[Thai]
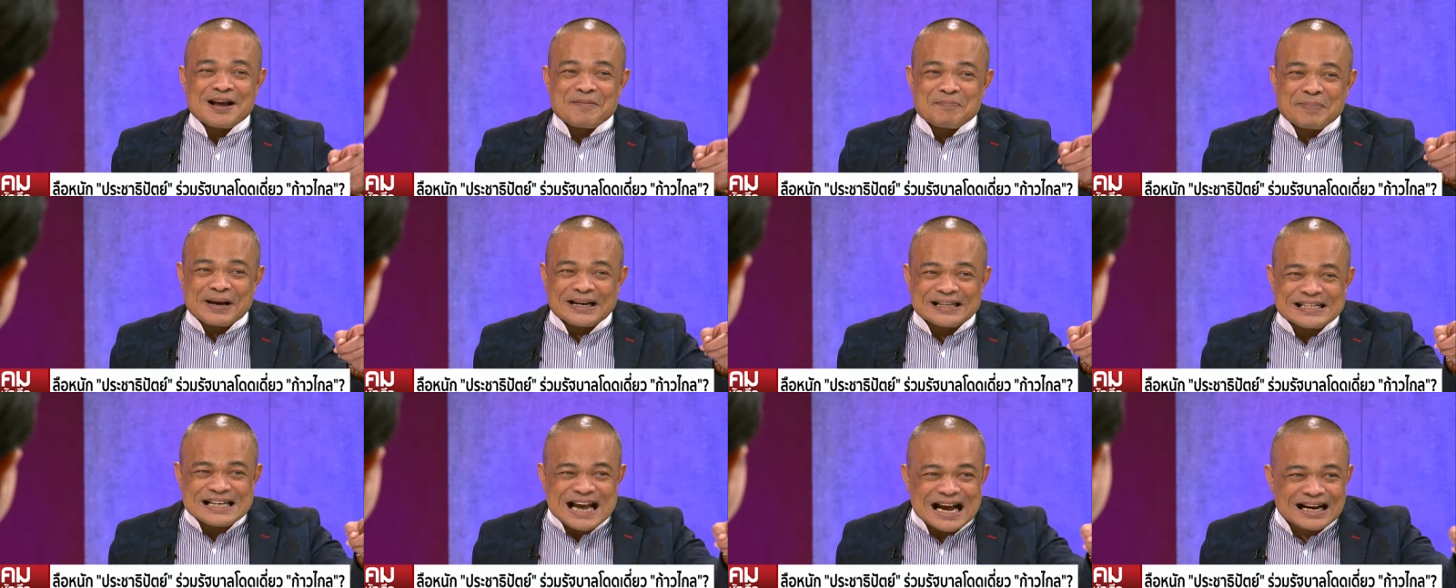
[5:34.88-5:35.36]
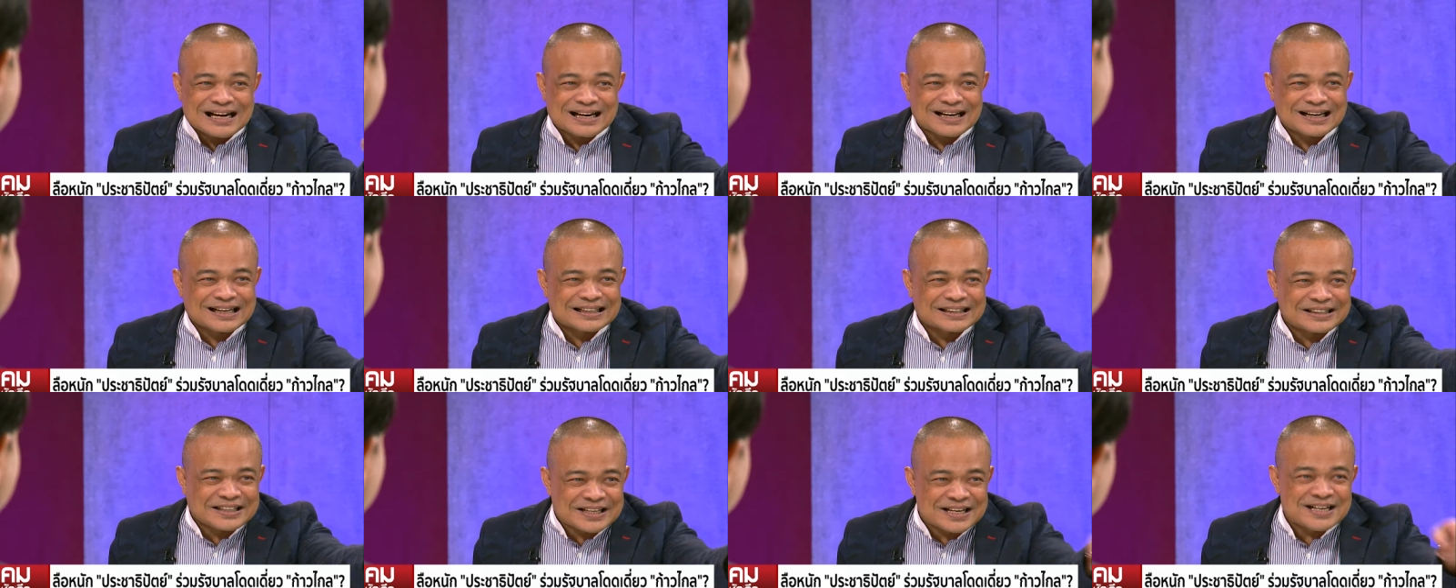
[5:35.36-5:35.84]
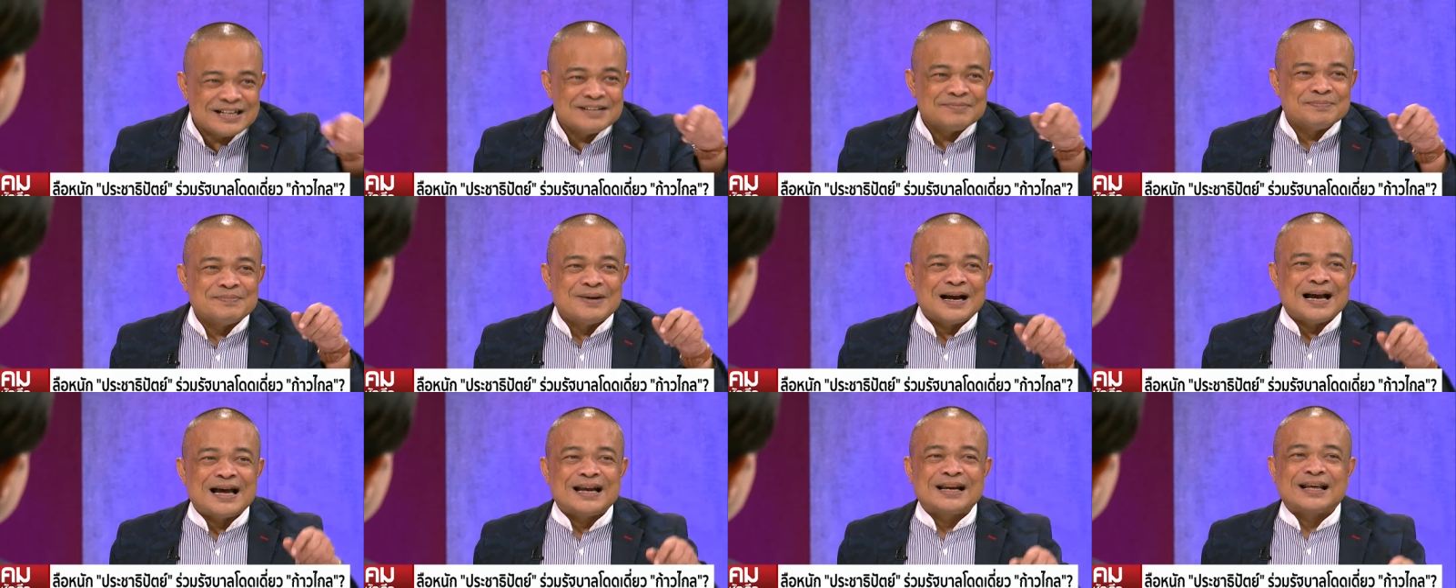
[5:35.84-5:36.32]
ว่าถ้าเป็นยักษ์กระทื
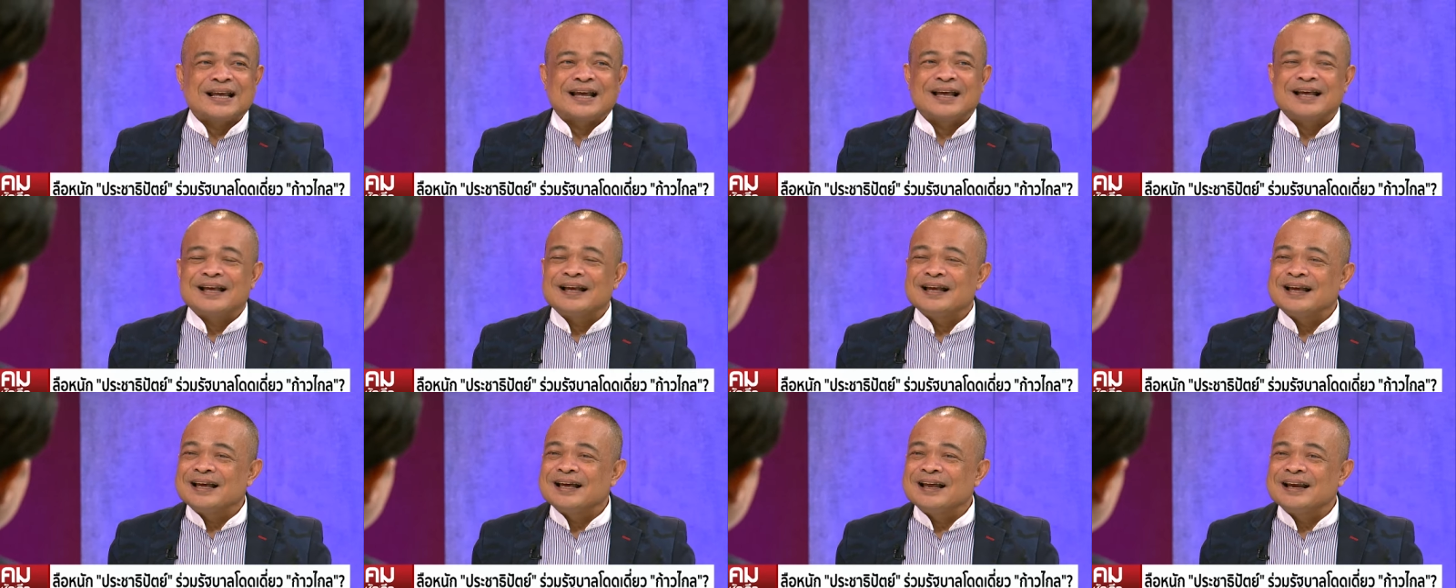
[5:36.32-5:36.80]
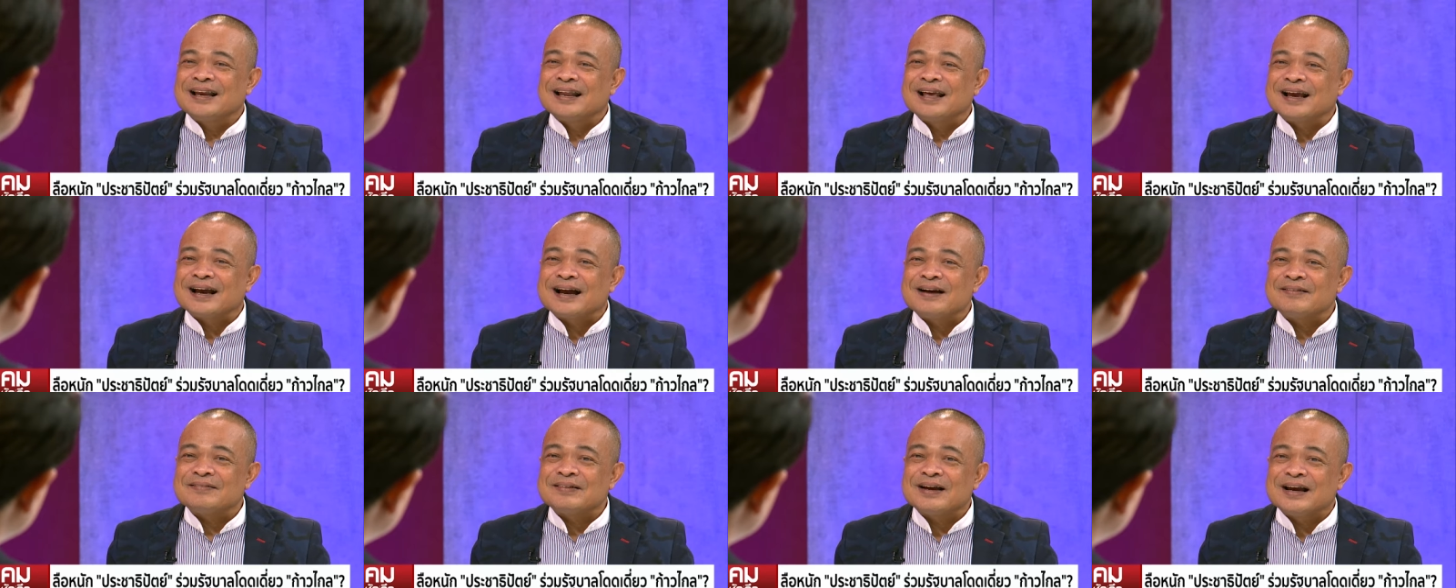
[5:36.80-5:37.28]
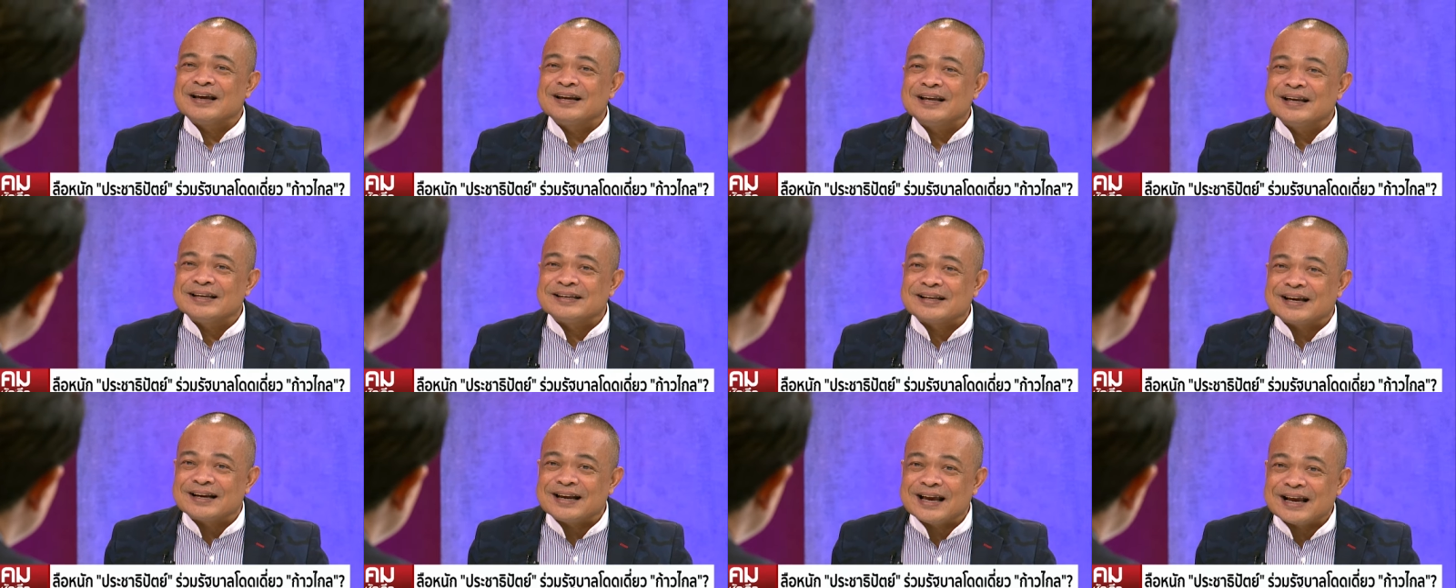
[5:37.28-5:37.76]
บมาเนี่ยนะครับไอ้
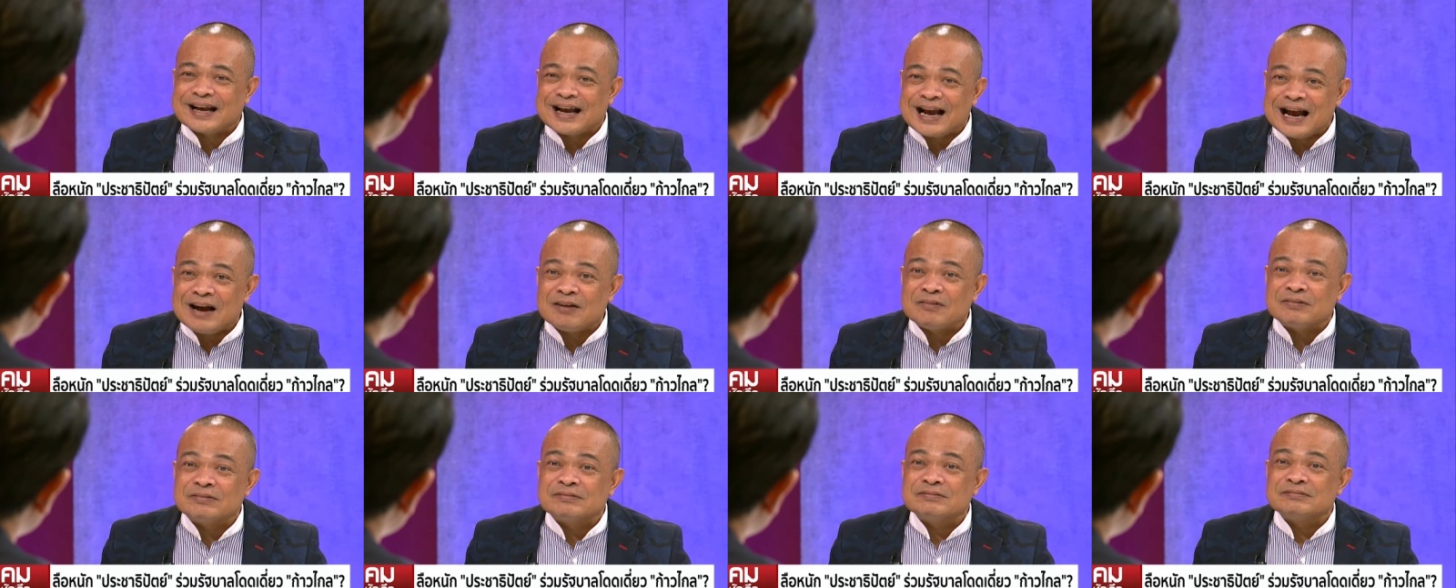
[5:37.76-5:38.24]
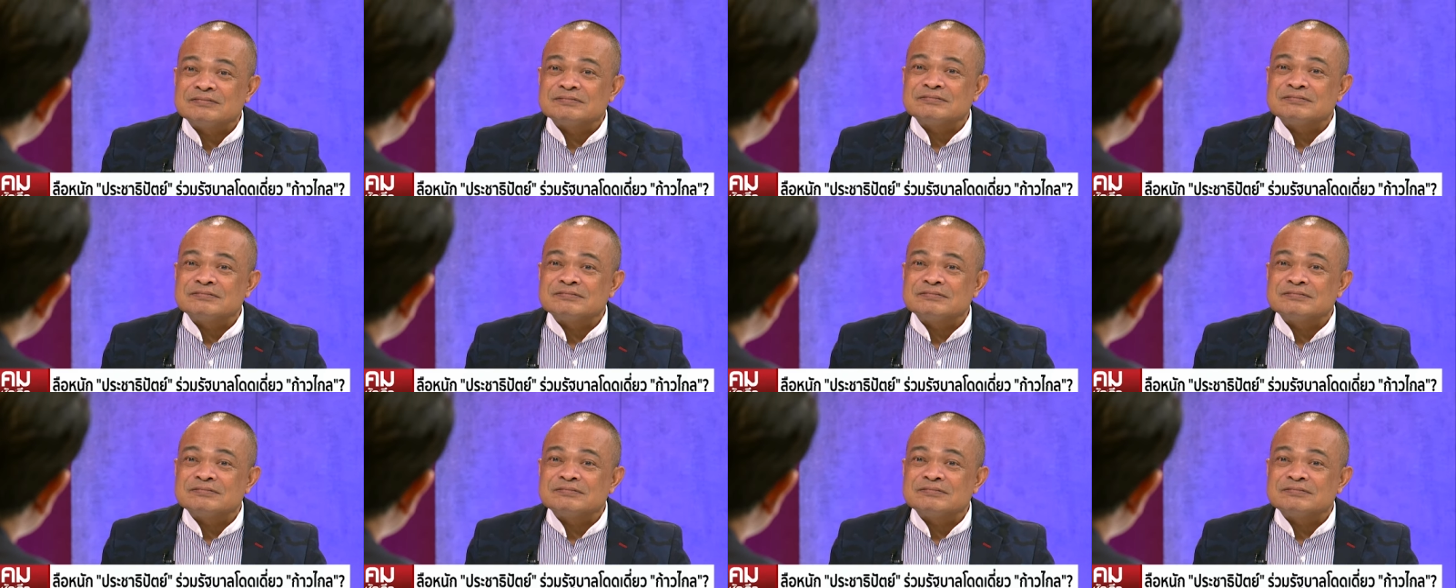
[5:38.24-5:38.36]
นี่จะได้เข้า